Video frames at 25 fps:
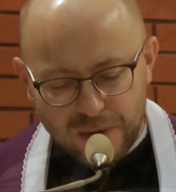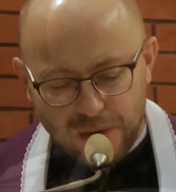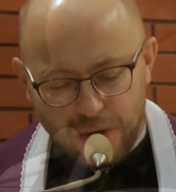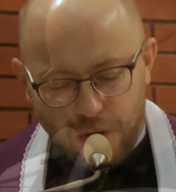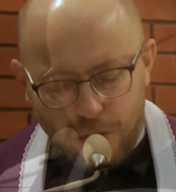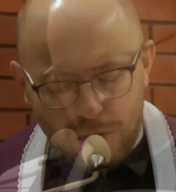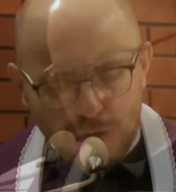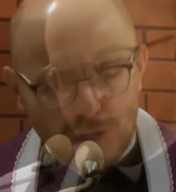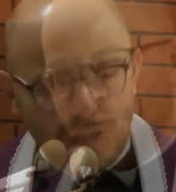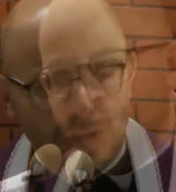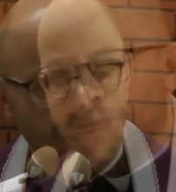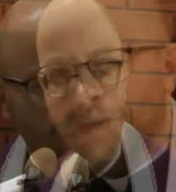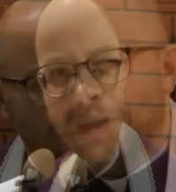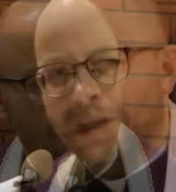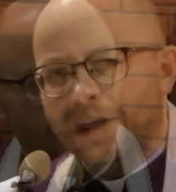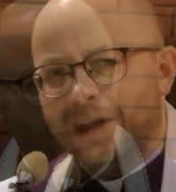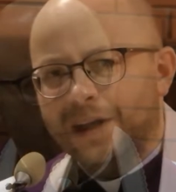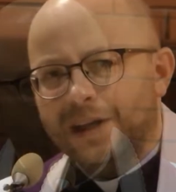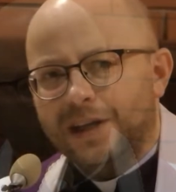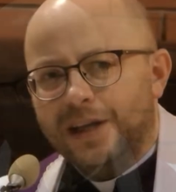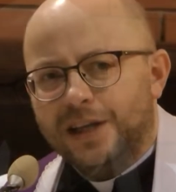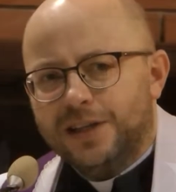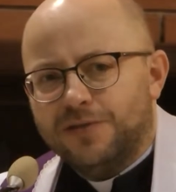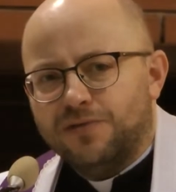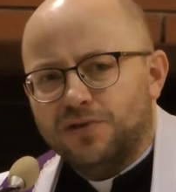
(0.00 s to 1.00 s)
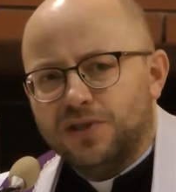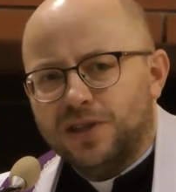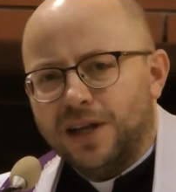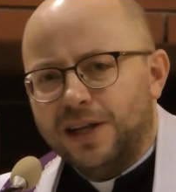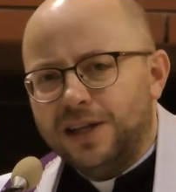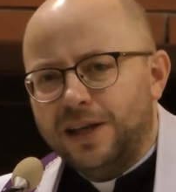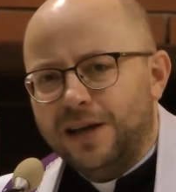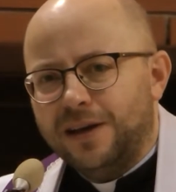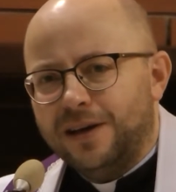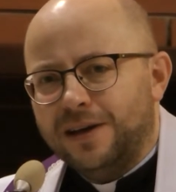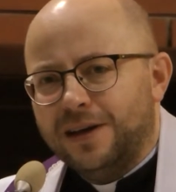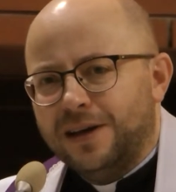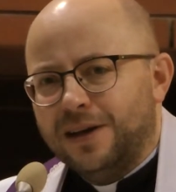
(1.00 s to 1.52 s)
Owszem, jest w
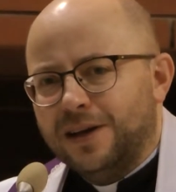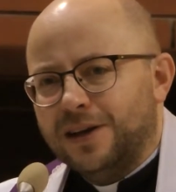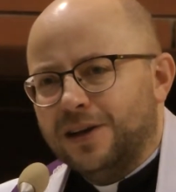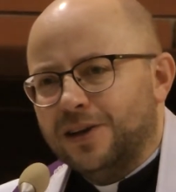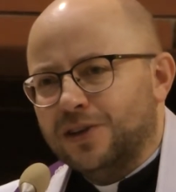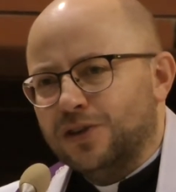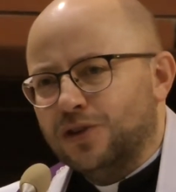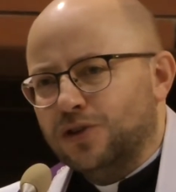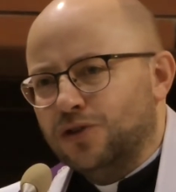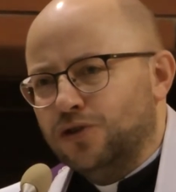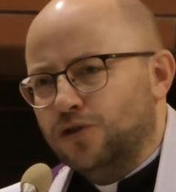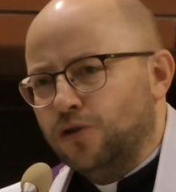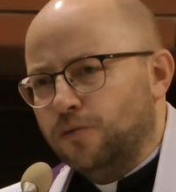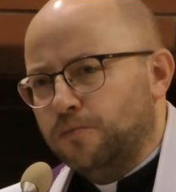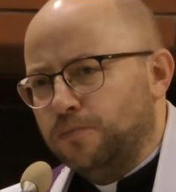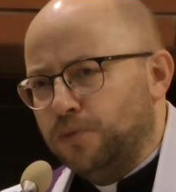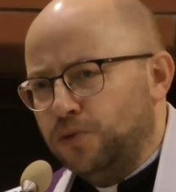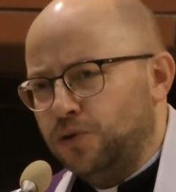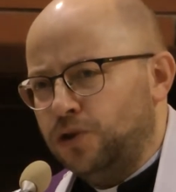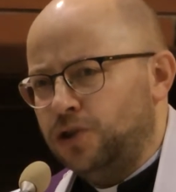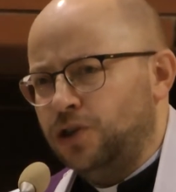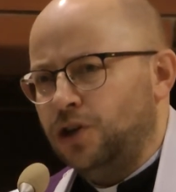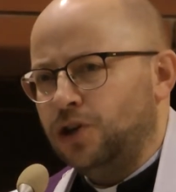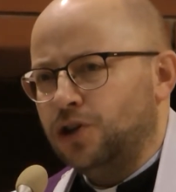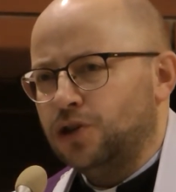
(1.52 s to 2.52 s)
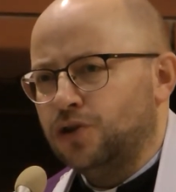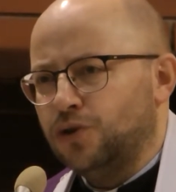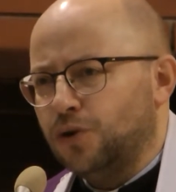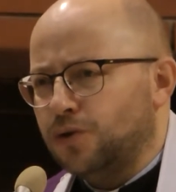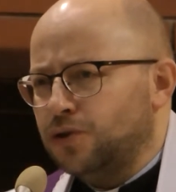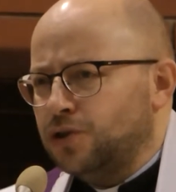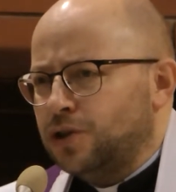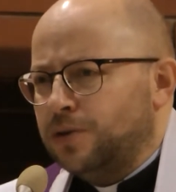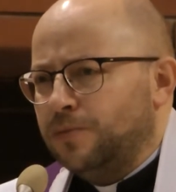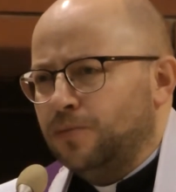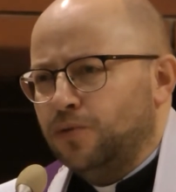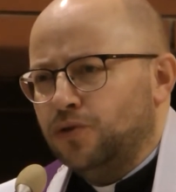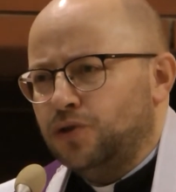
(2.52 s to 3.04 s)
stanie dopuścić to,
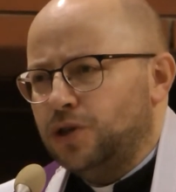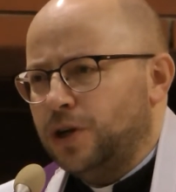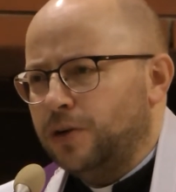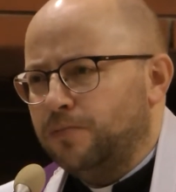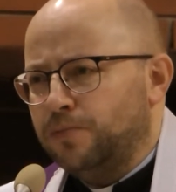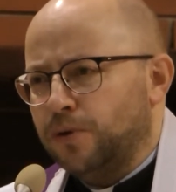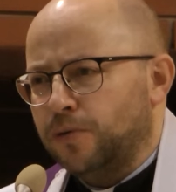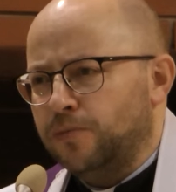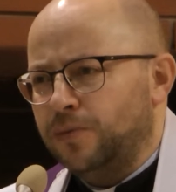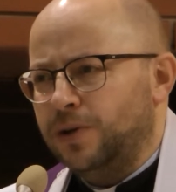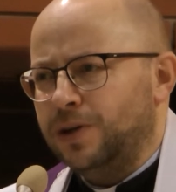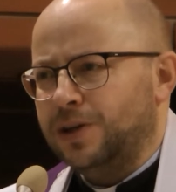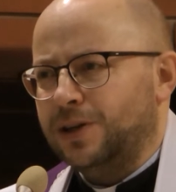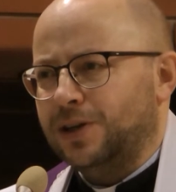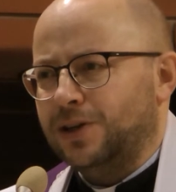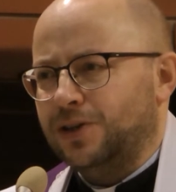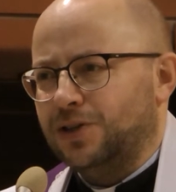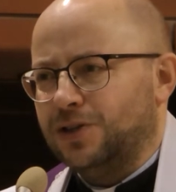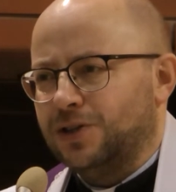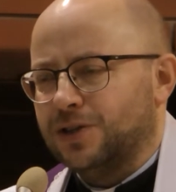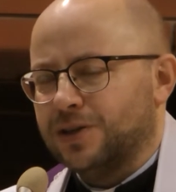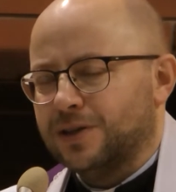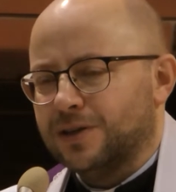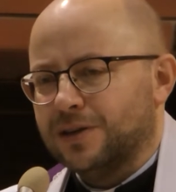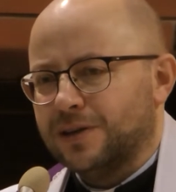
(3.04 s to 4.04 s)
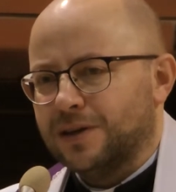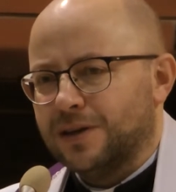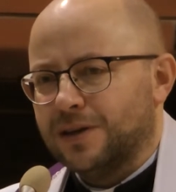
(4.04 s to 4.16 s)
że mógł się pomylić,